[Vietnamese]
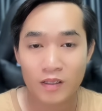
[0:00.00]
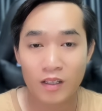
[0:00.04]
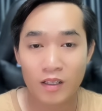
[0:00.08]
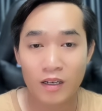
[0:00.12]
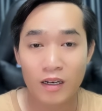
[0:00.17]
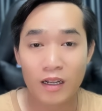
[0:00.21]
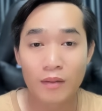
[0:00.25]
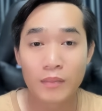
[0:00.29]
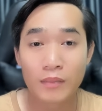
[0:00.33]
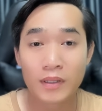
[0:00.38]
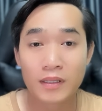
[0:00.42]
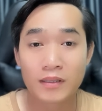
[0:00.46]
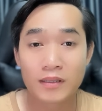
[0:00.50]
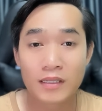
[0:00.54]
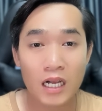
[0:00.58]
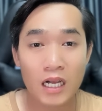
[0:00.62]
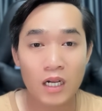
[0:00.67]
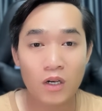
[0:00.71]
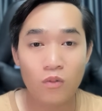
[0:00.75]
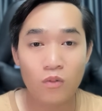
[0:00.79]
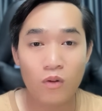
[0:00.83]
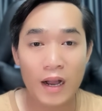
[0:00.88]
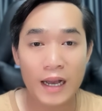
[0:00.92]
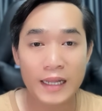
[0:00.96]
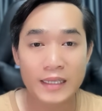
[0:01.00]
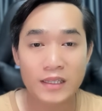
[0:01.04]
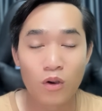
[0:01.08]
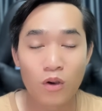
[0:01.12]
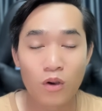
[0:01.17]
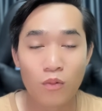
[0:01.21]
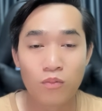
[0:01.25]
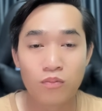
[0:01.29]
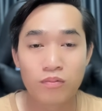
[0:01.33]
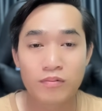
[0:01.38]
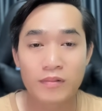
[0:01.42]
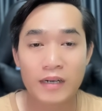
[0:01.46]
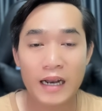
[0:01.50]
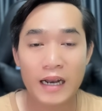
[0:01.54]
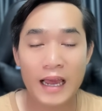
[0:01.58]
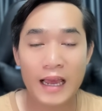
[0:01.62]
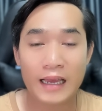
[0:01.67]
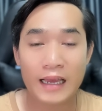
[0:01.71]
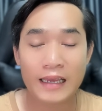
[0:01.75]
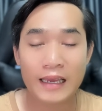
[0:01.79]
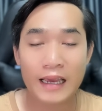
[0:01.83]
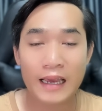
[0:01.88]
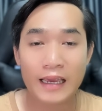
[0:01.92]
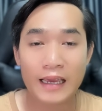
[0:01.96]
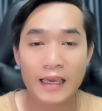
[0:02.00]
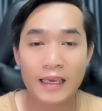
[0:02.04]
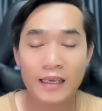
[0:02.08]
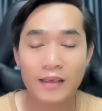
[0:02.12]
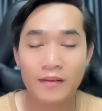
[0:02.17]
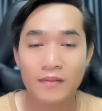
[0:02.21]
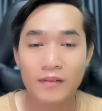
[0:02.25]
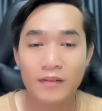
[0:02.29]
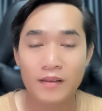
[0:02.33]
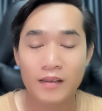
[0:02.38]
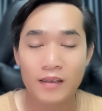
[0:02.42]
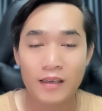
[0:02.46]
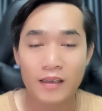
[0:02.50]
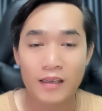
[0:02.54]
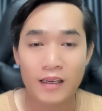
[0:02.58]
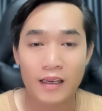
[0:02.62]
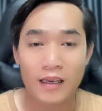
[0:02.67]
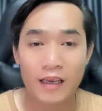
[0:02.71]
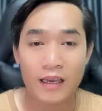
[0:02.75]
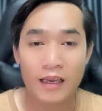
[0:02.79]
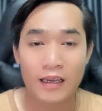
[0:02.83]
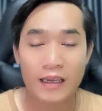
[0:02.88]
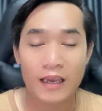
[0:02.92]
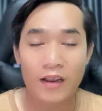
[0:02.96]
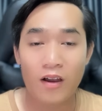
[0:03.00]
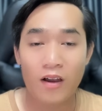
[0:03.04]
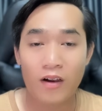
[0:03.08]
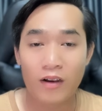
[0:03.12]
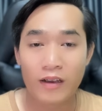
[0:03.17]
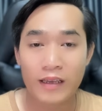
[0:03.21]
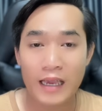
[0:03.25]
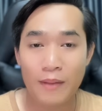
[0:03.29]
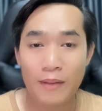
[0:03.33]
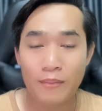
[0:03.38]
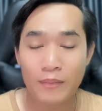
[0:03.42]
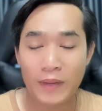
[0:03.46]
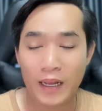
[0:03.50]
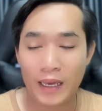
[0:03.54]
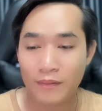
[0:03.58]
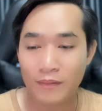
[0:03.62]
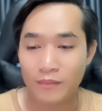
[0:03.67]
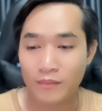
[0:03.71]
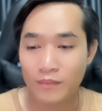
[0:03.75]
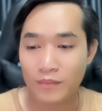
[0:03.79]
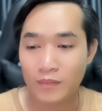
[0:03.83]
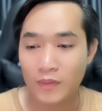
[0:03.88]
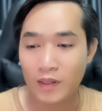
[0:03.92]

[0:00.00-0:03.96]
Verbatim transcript: Cho nên mới tức quá tung ra cái à, cái đoạn ghi âm này